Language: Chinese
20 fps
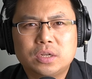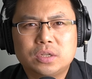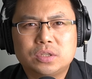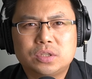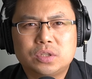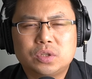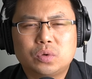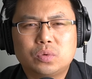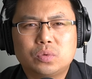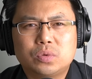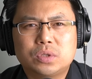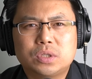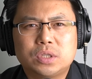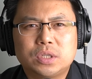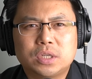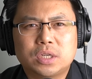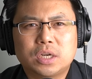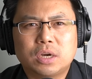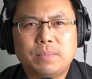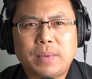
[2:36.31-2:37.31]
几乎是
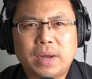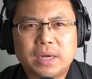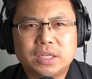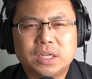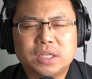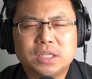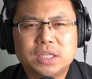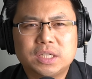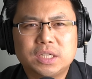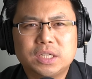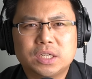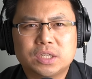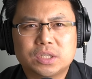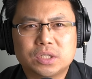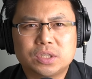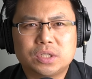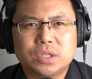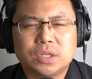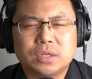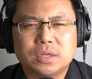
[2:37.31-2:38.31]
一个板上钉钉的
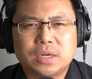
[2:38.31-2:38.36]
事情。